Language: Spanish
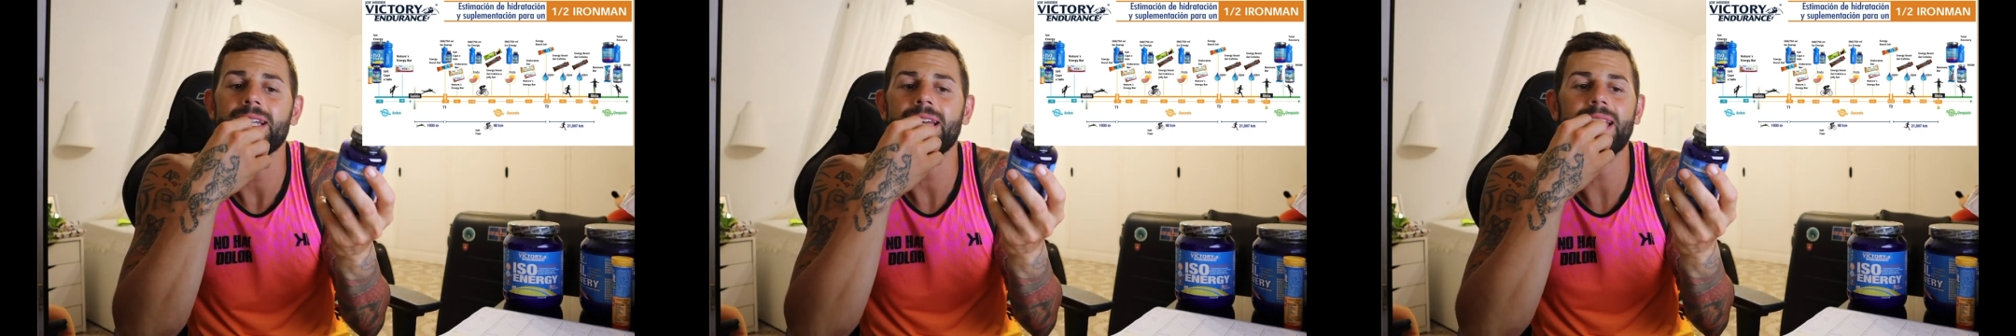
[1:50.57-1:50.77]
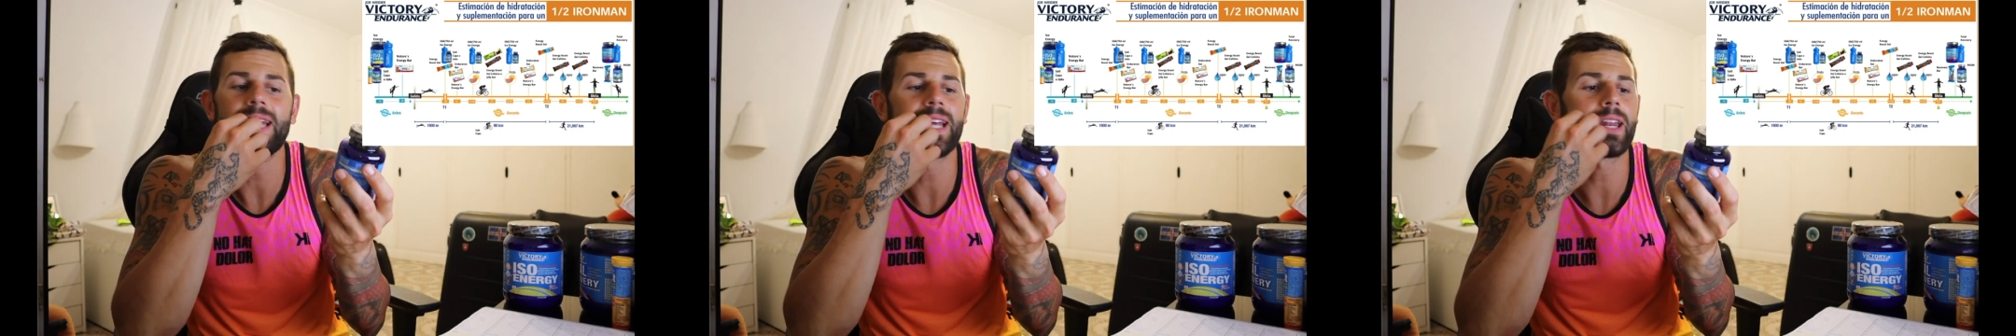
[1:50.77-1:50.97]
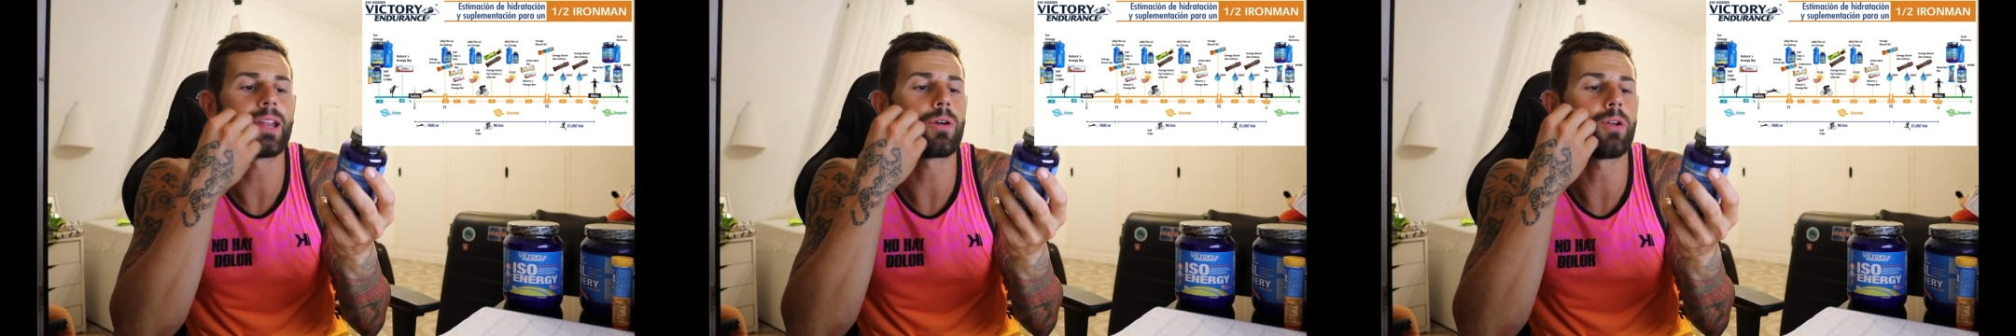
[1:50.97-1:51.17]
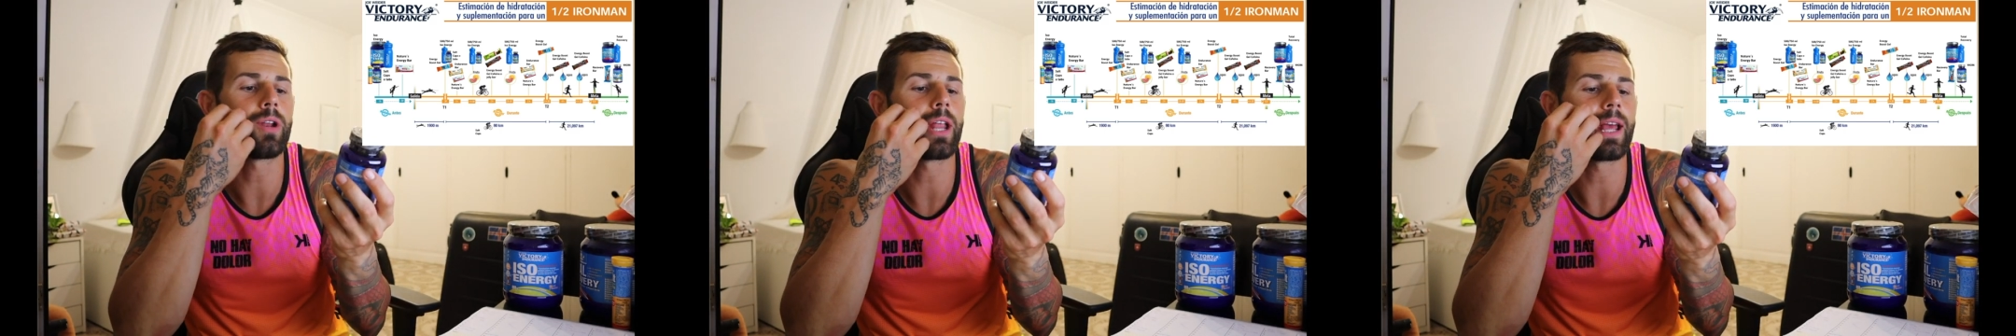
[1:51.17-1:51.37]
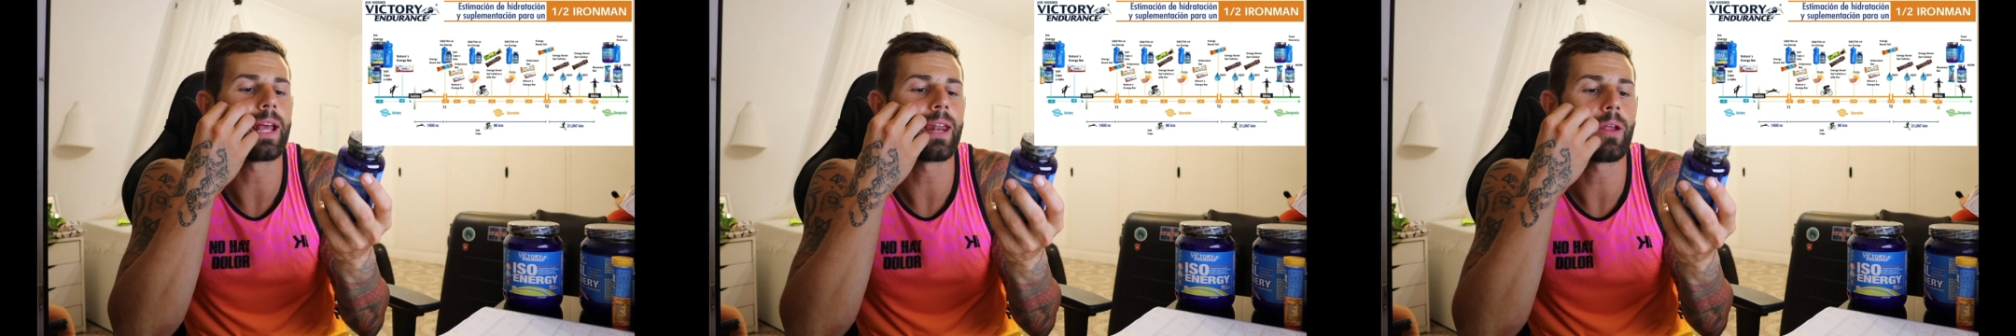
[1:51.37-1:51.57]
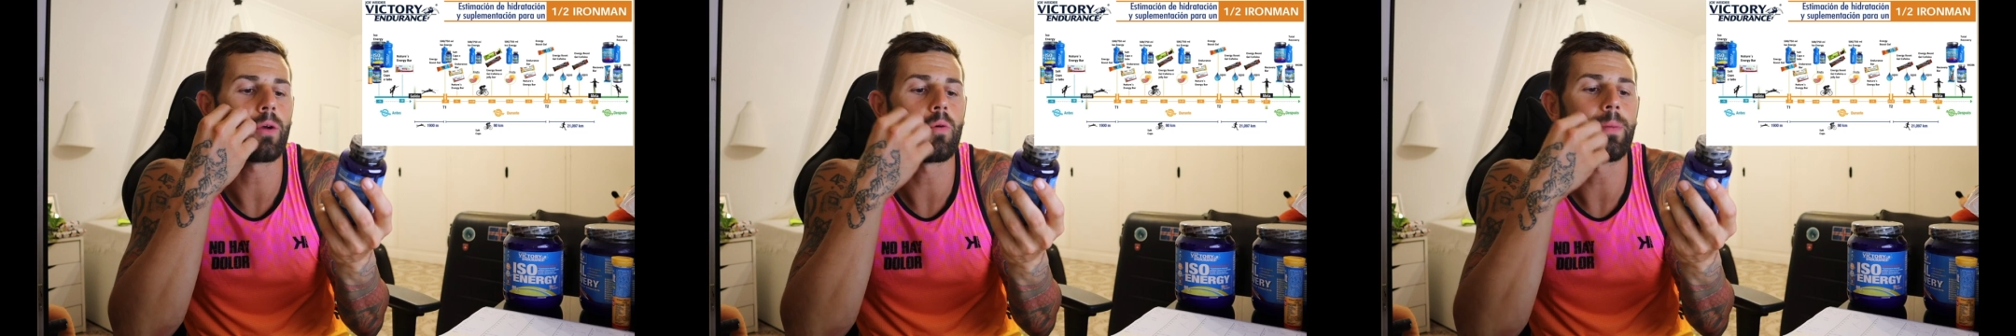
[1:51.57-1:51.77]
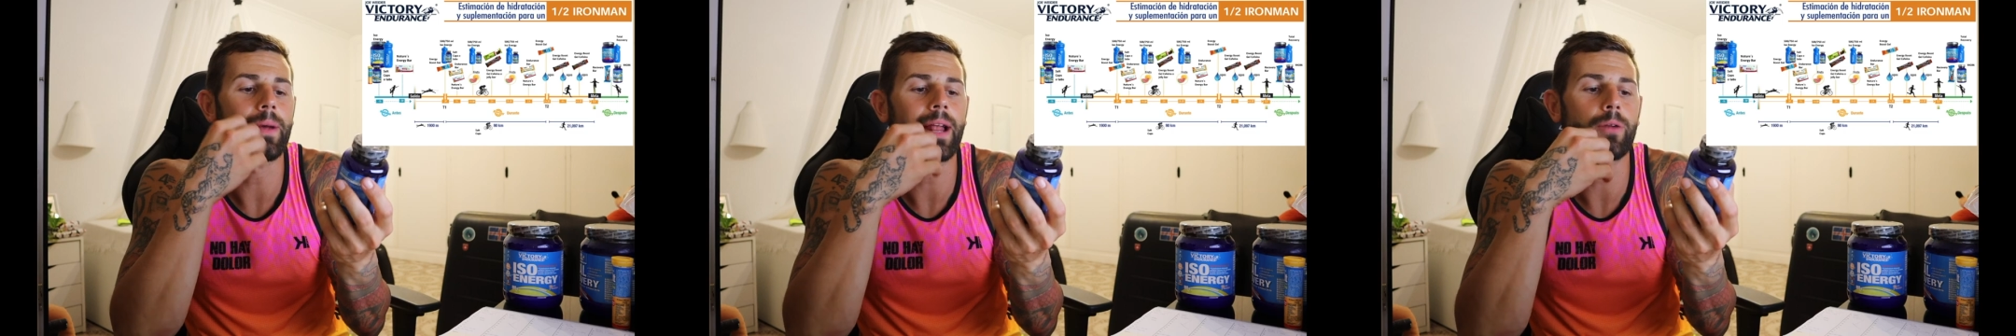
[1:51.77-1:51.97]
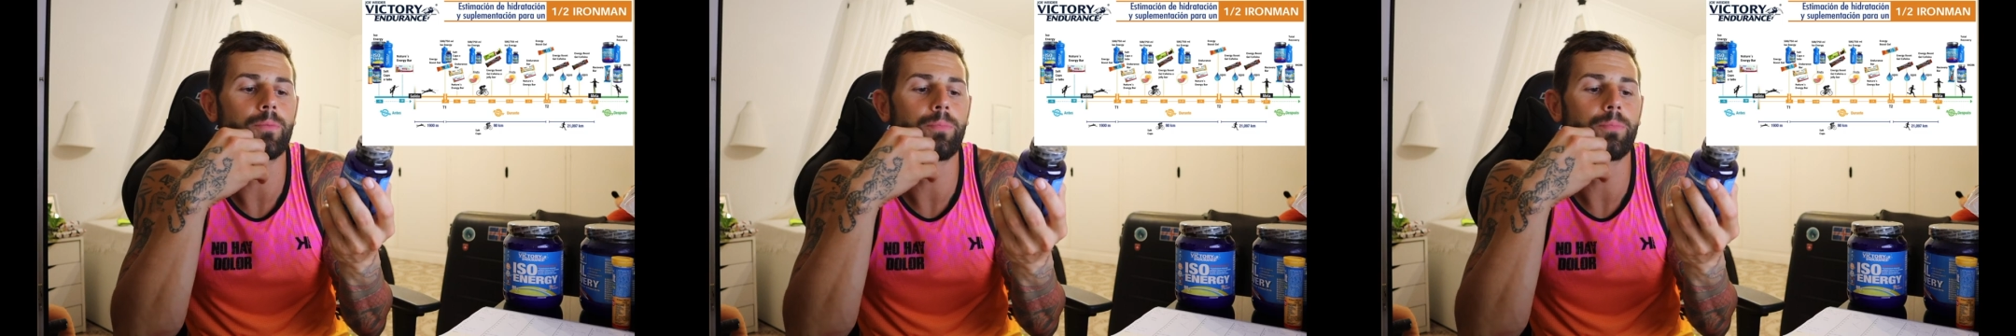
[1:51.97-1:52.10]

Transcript: recuperar